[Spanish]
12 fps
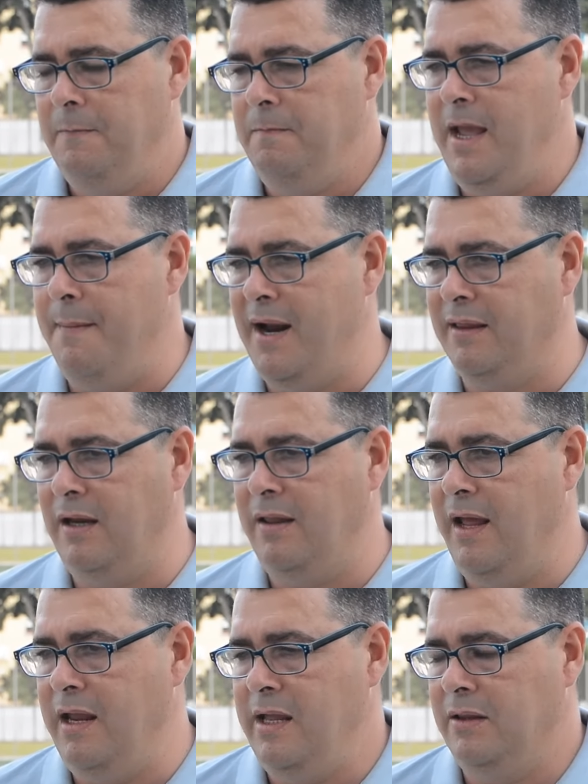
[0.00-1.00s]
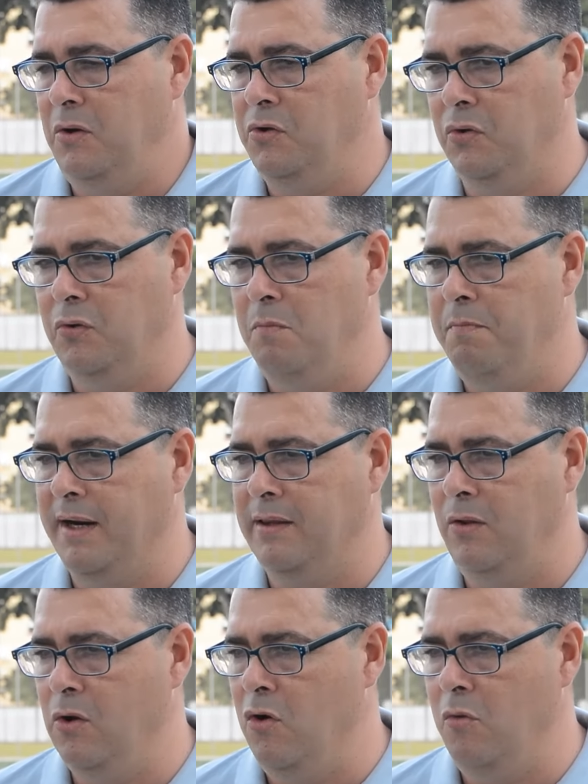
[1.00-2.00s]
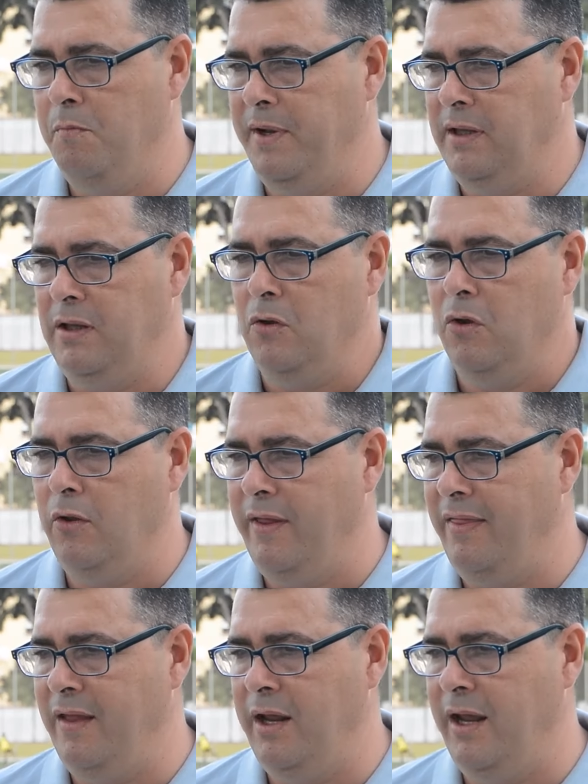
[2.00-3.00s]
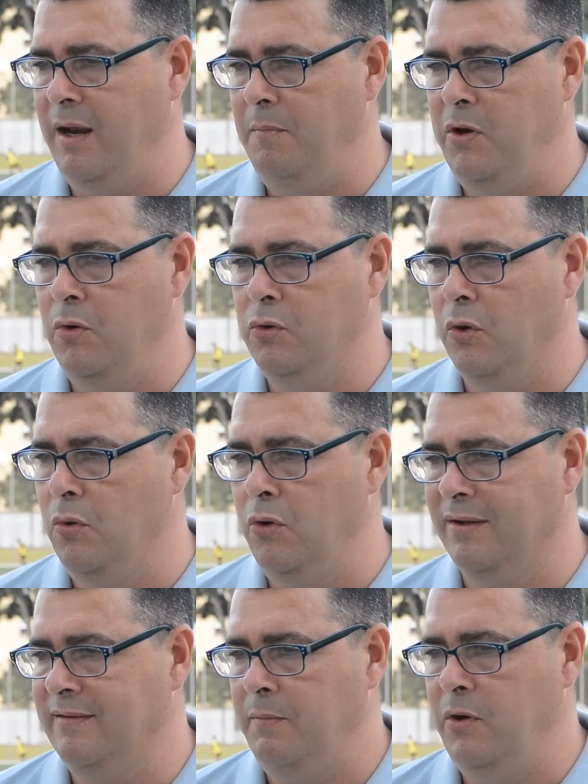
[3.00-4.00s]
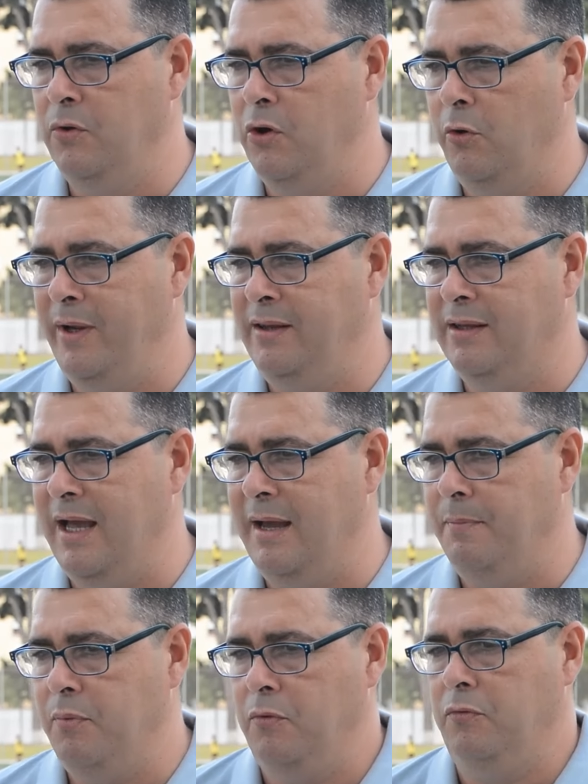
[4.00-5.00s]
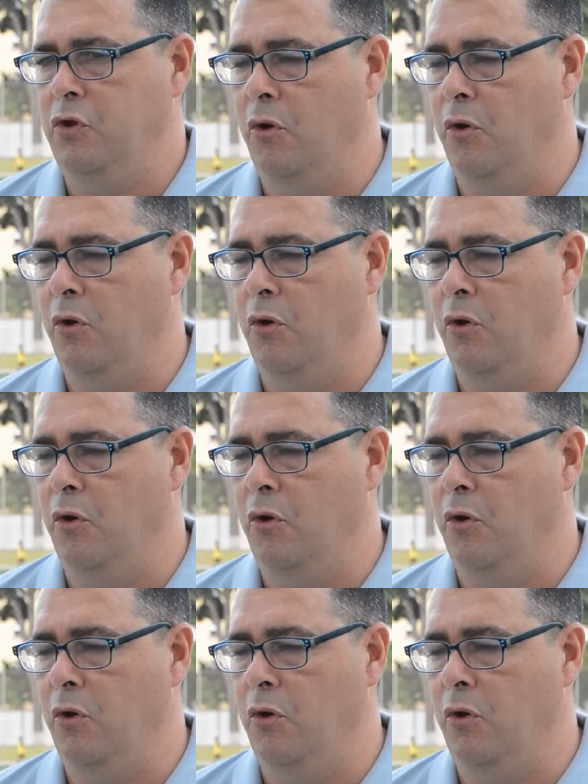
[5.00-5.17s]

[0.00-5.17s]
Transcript: y a partir de ahí, ya te lo he dicho, un partido competido desde el minuto 1 hasta el minuto 90 por